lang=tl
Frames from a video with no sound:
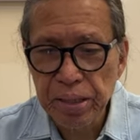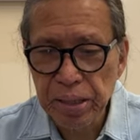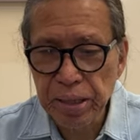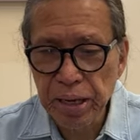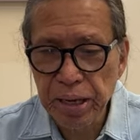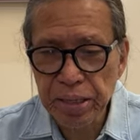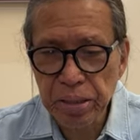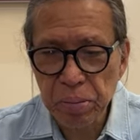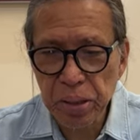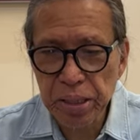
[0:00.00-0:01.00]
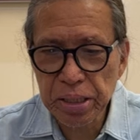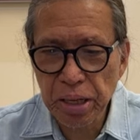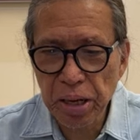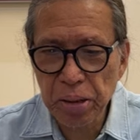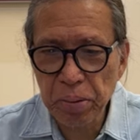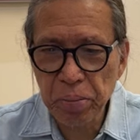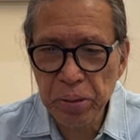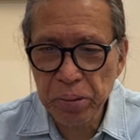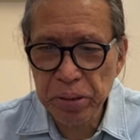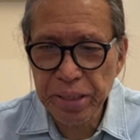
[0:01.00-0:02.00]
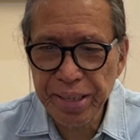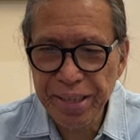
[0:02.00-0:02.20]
Ganaan natin. Baka hindi tayo napapanood eh.